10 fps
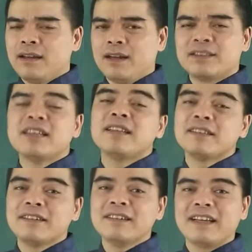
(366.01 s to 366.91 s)
À, trên thế
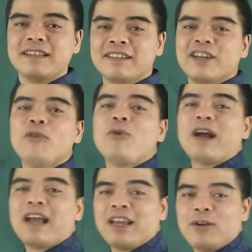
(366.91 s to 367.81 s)
giới này thì không có
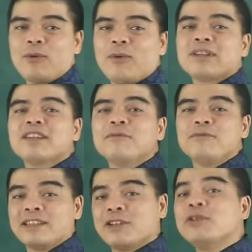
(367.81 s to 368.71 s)
ai quan tâm
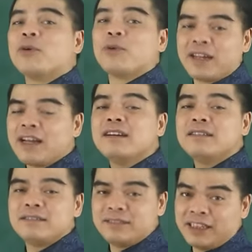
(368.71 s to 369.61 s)
và thấu hiểu người khác
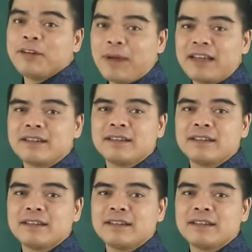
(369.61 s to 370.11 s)
hơn chính các bạn.